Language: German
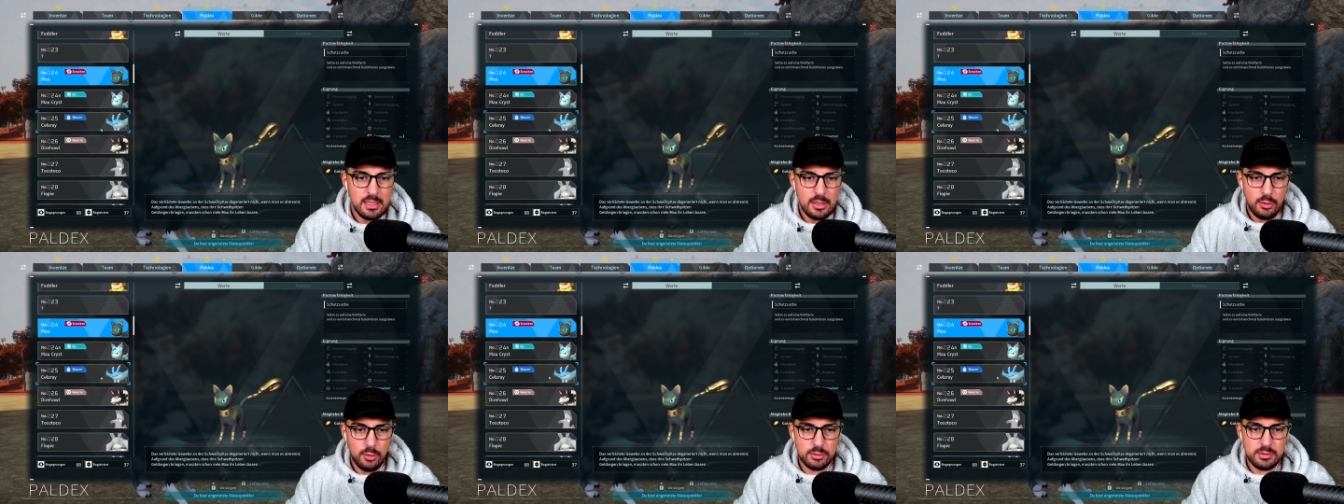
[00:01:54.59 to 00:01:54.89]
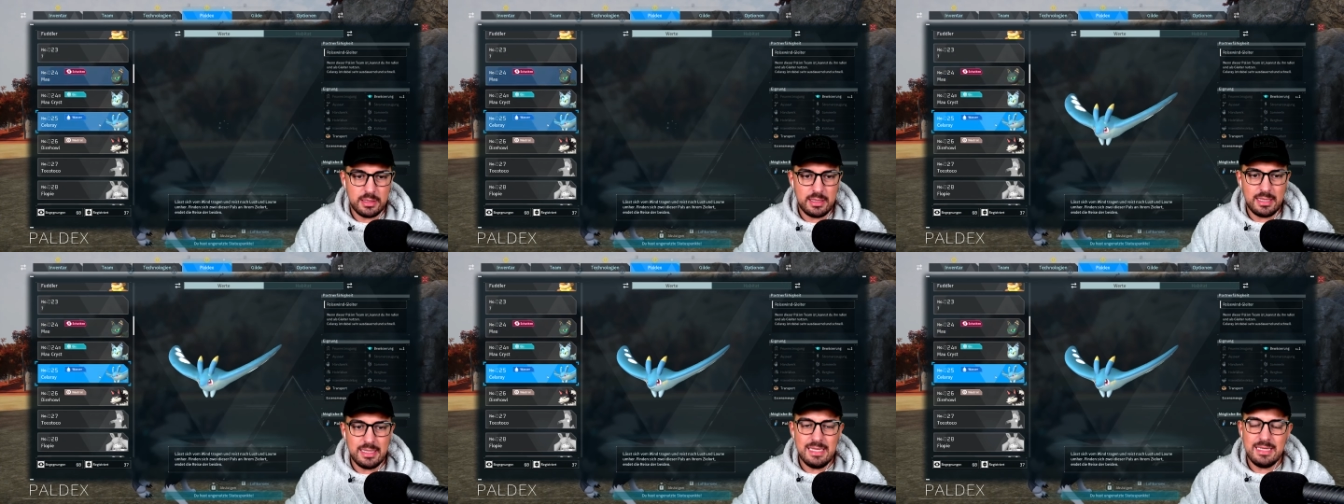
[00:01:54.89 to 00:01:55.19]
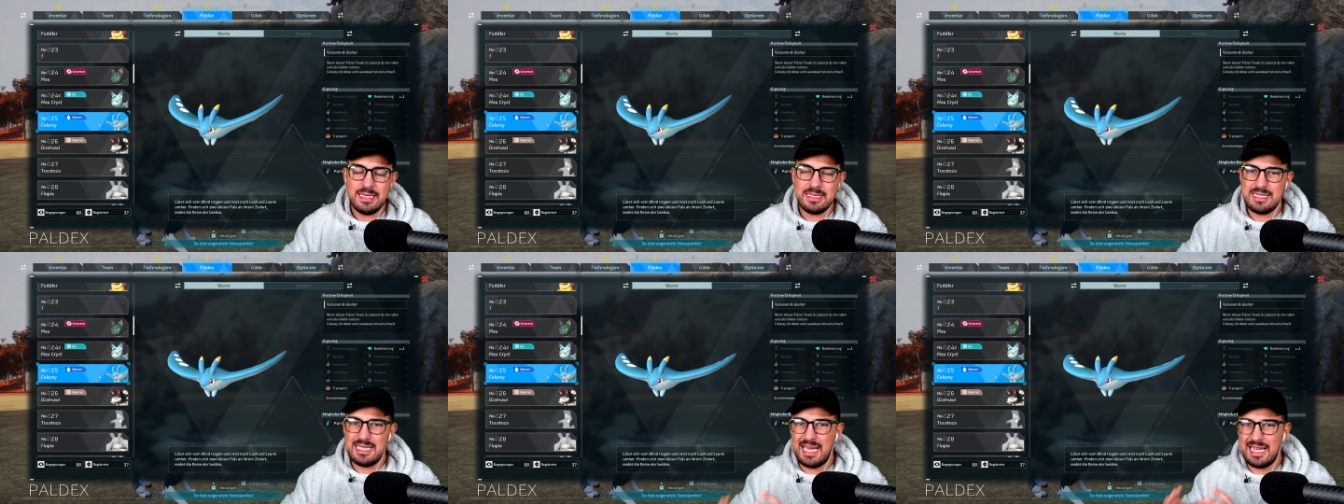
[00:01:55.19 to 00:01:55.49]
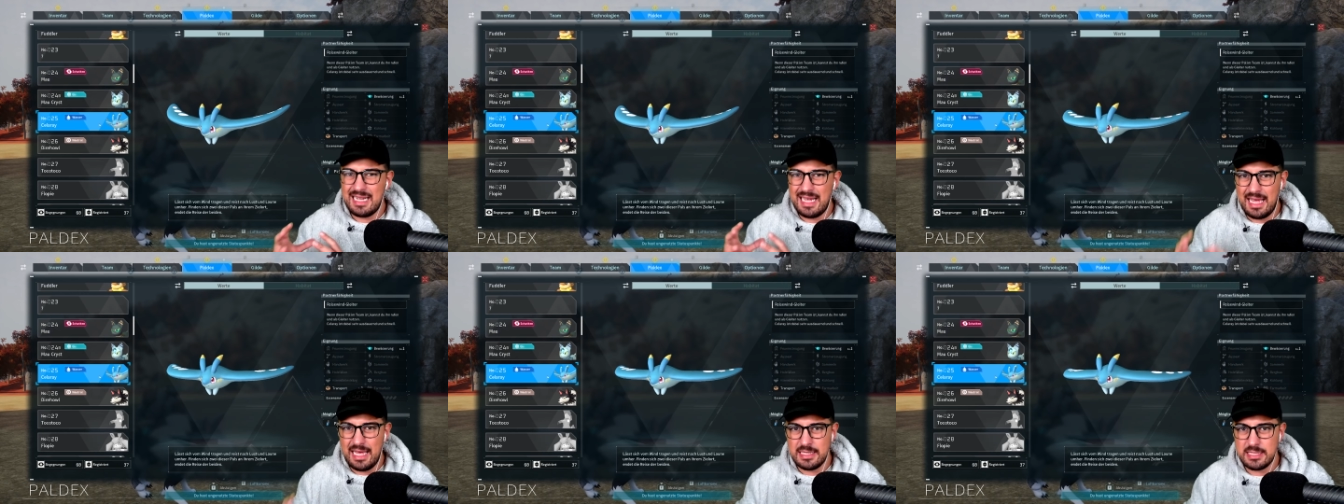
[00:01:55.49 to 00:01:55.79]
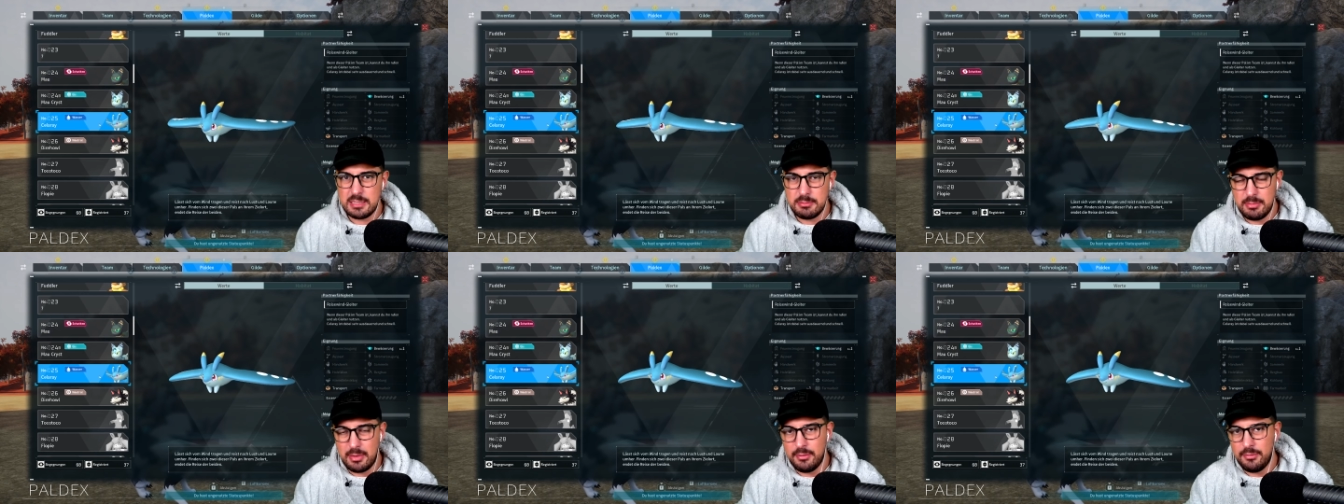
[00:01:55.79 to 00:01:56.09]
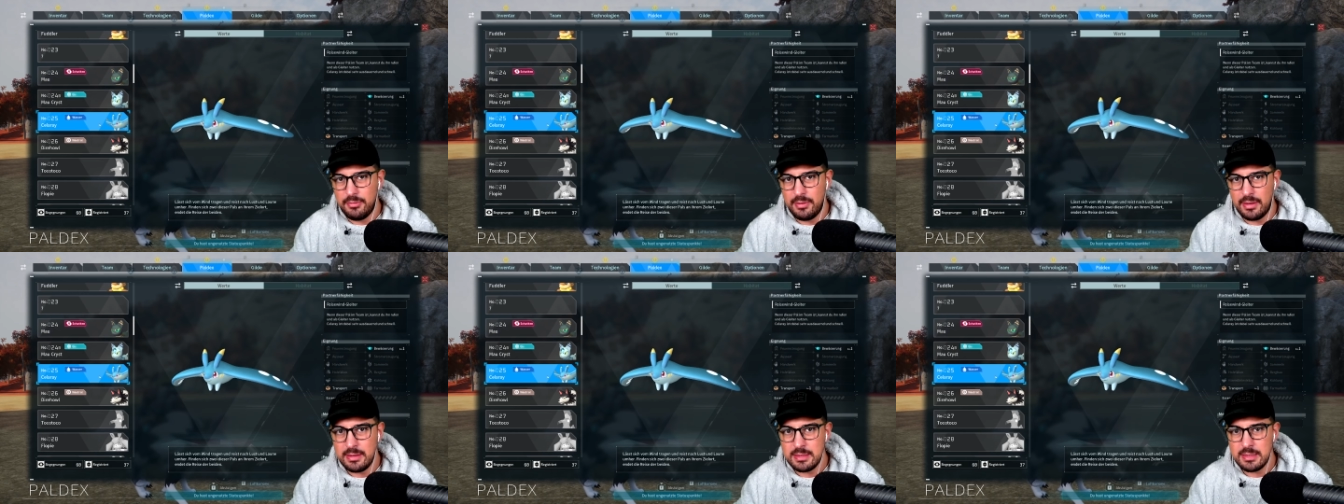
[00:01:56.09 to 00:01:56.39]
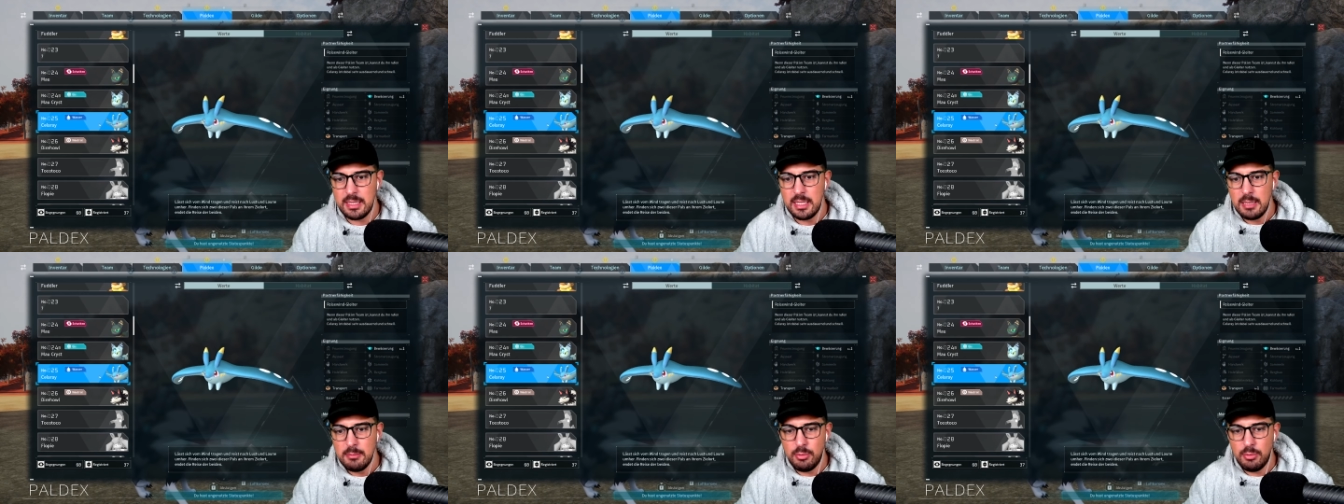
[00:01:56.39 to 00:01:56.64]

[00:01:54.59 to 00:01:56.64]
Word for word: und ihn das allererste Mal fangst,